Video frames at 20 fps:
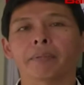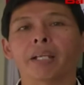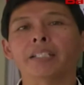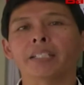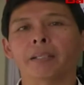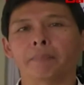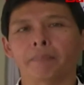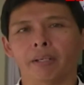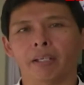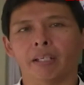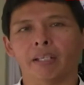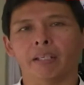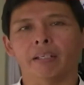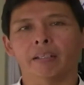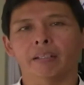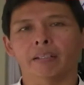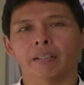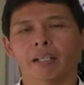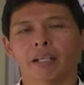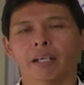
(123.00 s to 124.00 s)
MKJP
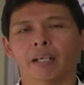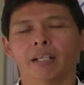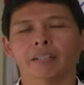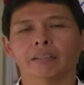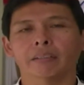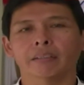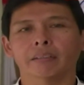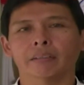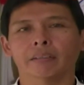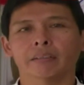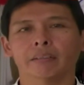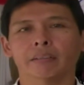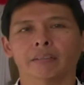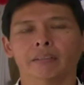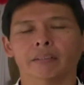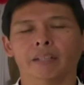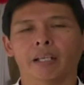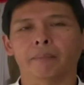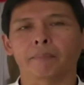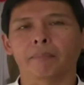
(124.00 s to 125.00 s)
dan
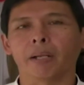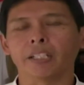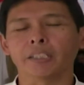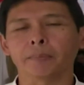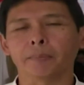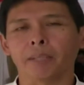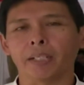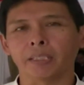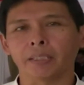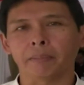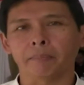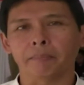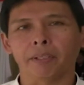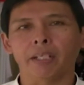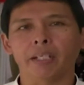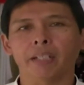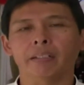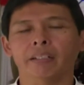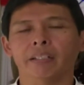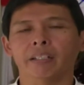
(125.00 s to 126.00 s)
yang paling
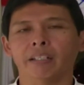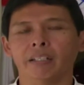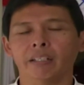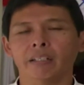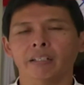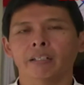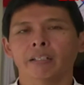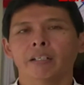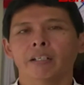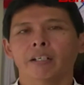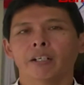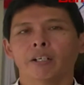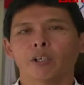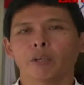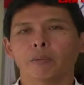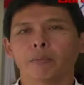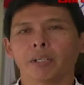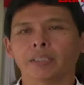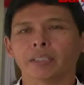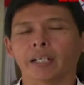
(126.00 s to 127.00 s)
spesifik di
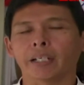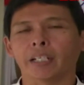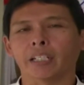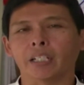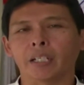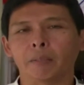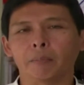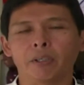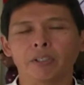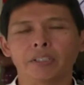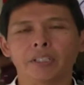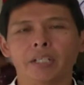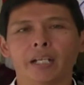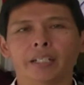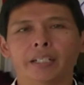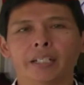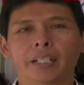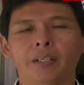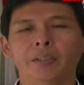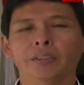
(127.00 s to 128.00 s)
Rumah Sakit Kebon
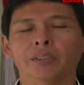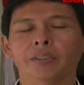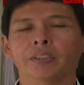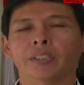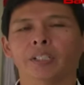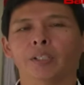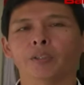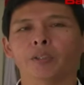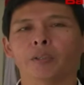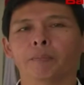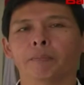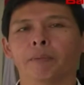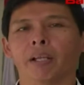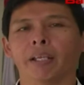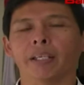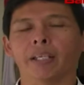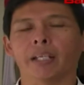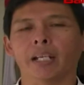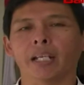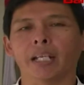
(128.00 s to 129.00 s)
Jati khususnya untuk
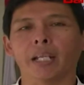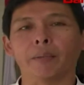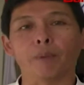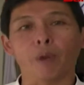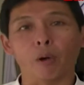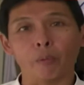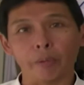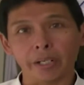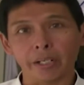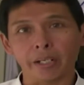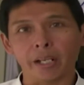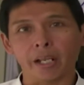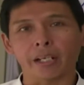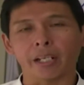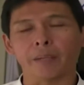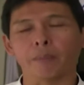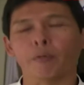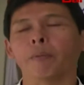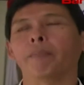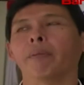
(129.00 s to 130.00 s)
pelayanan MKJP dan
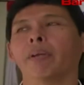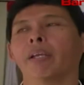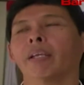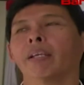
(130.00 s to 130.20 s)
MKJP